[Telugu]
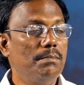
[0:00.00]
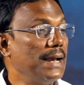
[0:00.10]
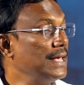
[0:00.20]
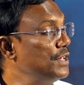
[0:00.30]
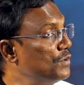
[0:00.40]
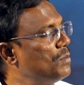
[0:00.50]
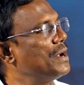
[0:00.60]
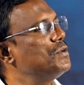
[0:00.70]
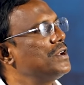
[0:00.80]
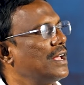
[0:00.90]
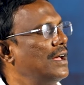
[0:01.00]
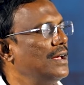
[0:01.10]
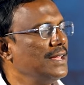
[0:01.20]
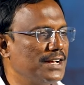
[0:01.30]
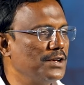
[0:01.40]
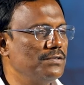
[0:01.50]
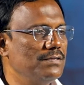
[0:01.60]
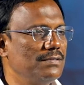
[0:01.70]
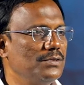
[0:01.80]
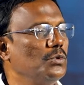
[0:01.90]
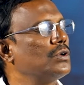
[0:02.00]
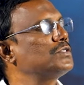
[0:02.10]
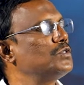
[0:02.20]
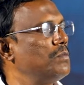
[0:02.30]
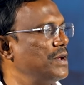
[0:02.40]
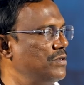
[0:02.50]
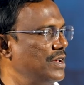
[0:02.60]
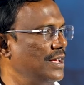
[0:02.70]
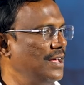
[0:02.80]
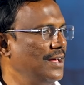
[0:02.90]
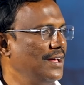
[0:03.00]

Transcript: బలహీనులమై ఉండగా ఇంకను దూరస్తులమై ఉండగా